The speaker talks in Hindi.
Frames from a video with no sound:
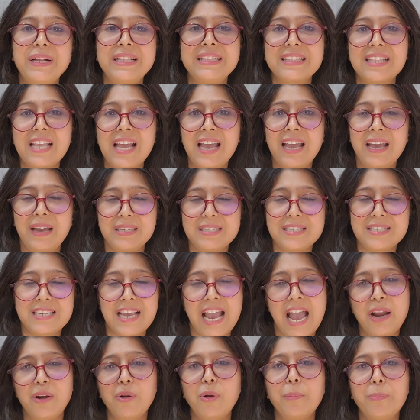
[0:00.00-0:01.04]
बनता है
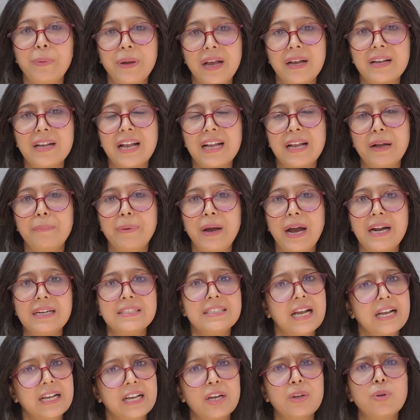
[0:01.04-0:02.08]
स्टैन और प्रियंका का बाहर
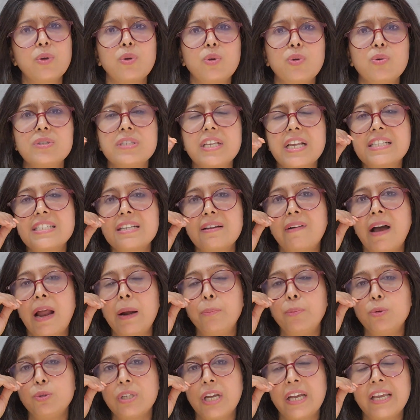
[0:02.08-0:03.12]
जाकर क्योंकि उनसे एक सवाल
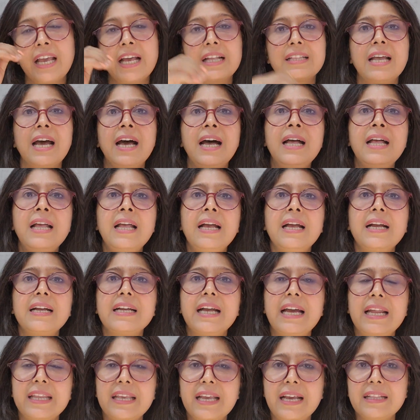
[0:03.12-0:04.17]
पूछा गया था
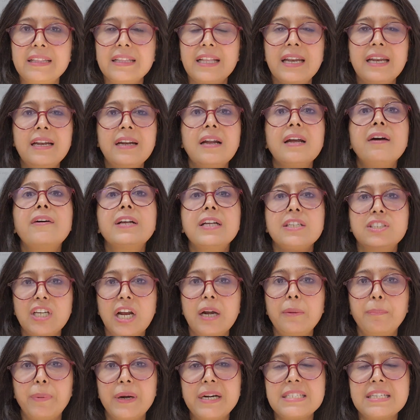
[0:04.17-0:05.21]
घर के अंदर
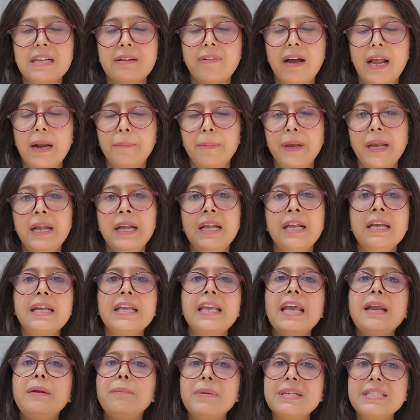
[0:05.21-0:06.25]
झटपट सवाल में
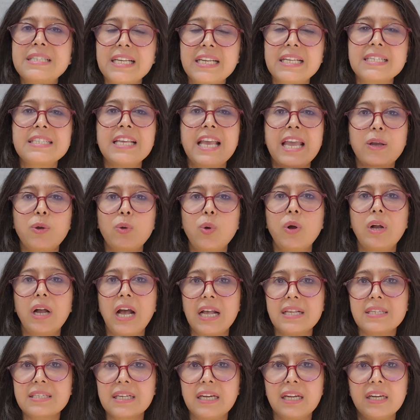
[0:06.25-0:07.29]
कि इनमें से किसी एक को
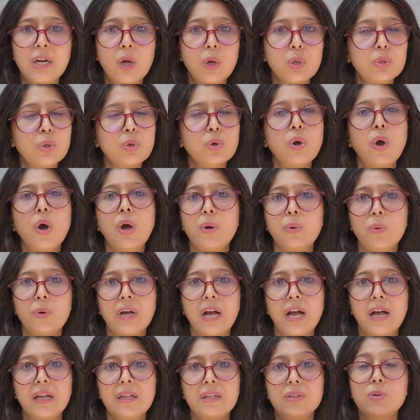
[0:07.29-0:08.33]
कास्ट करना हो तो कौन
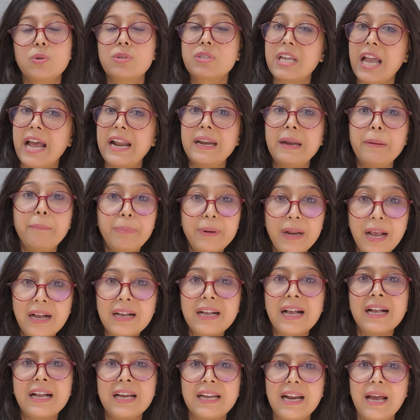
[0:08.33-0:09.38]
होगा तो स्टैन ने
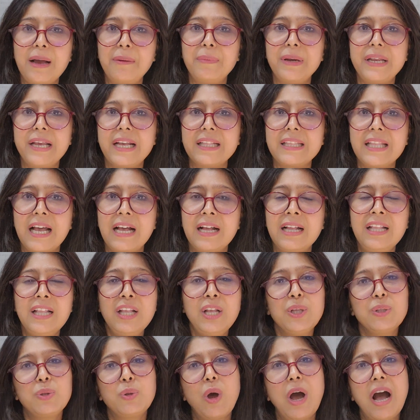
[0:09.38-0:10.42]
प्रियंका का नाम लिया था
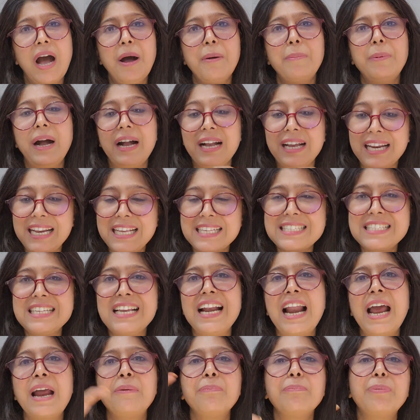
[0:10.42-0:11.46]
तो अब अगर इसी
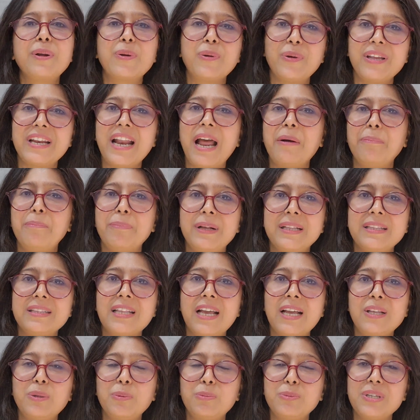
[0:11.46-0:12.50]
लाइन पर कोई रैप बनता
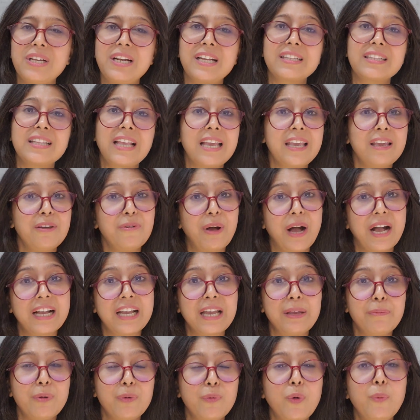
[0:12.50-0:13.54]
है तो मुझे लगता है कि
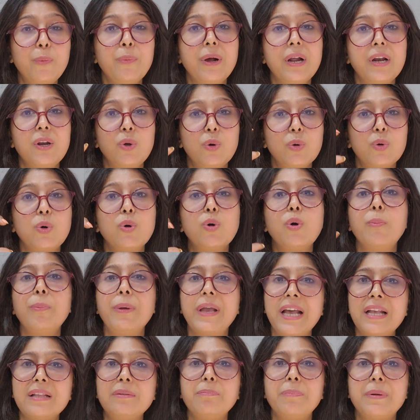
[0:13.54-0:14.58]
वाकई में वो लोगों को
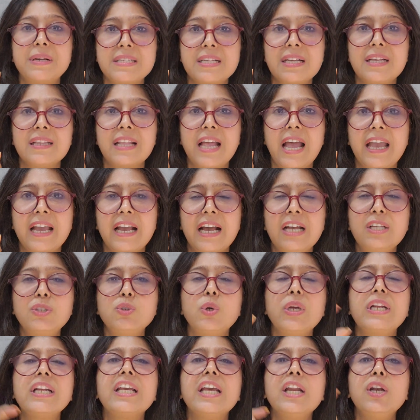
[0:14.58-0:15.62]
बेहद पसंद आएगा जो
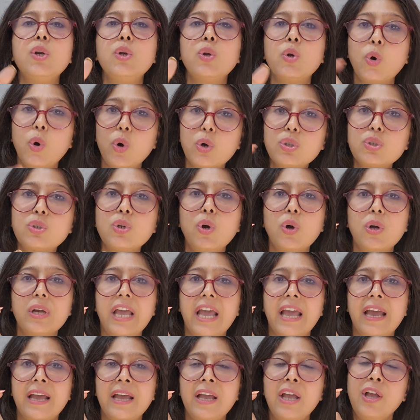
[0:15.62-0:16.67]
इनकी नोकझोंक
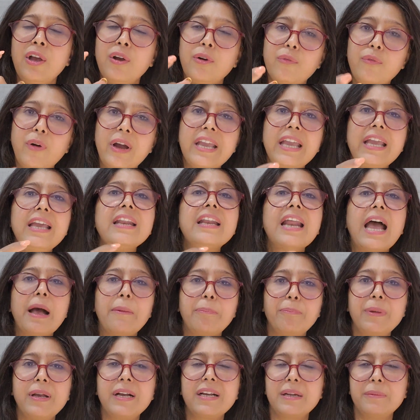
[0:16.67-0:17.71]
है वही
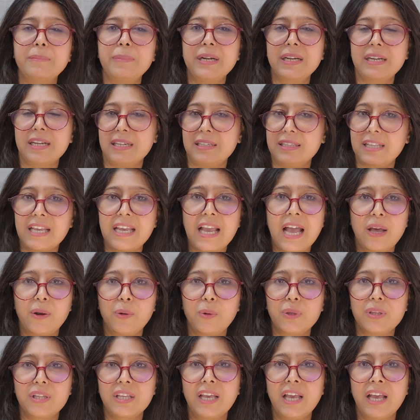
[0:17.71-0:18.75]
रैप में अगर बनकर तैयार
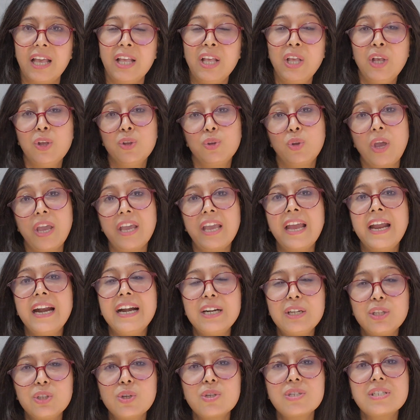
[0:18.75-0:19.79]
होती है तो एक
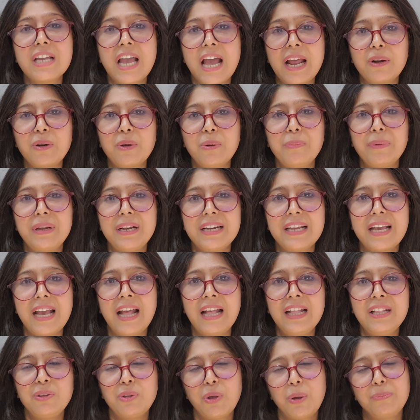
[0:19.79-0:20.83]
हिंट तो स्टैन को मिल गया
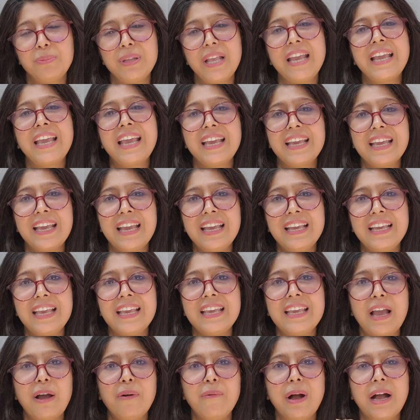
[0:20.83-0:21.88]
है तो अब देखेंगे कि
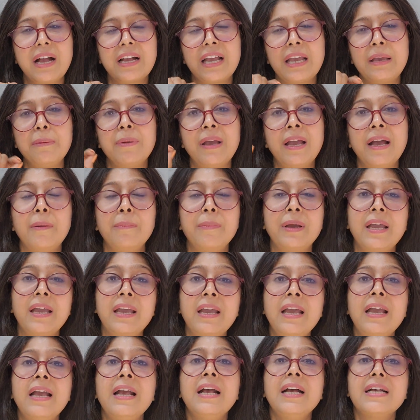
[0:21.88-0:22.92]
क्या वाकई में हमें
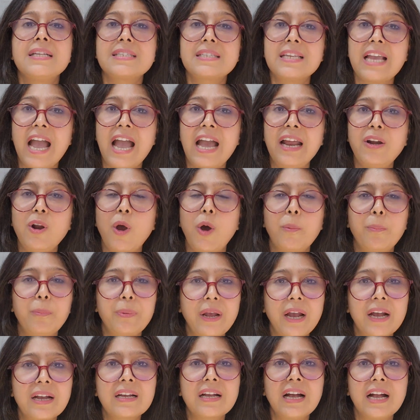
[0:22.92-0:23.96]
स्टैन और
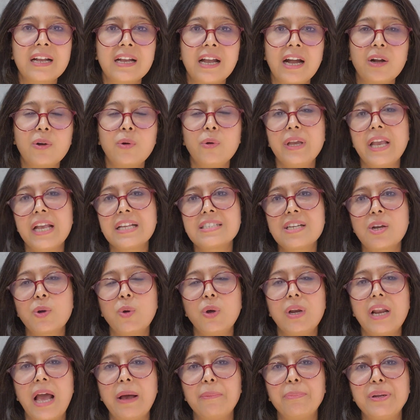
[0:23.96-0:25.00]
प्रियंका का कोई ऐसा
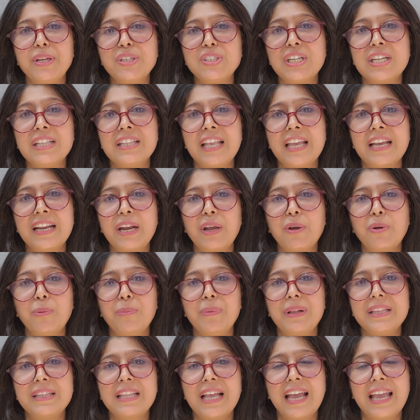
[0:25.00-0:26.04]
कोलाबोरेशन देखने को
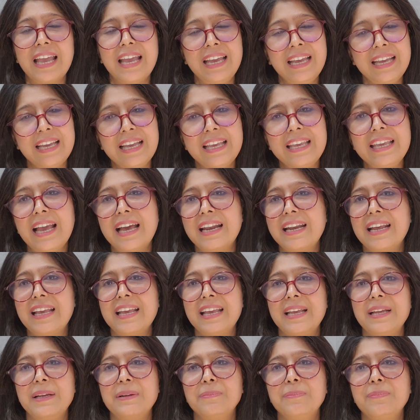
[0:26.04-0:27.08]
मिलता है या
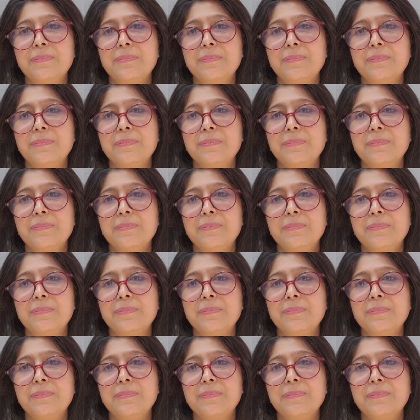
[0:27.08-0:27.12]
नहीं